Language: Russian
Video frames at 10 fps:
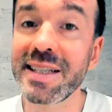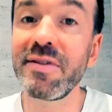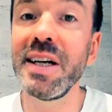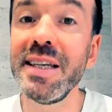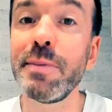
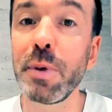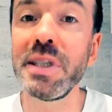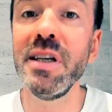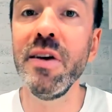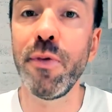звонить по
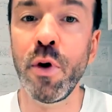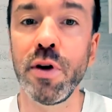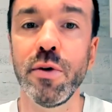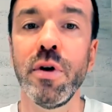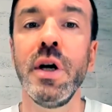
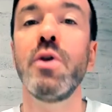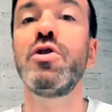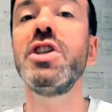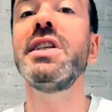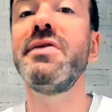телефону,
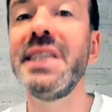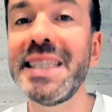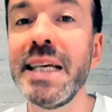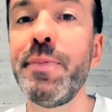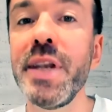учитесь
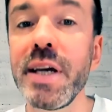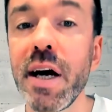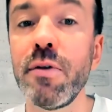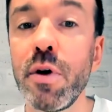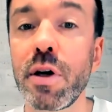вести
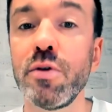переговоры,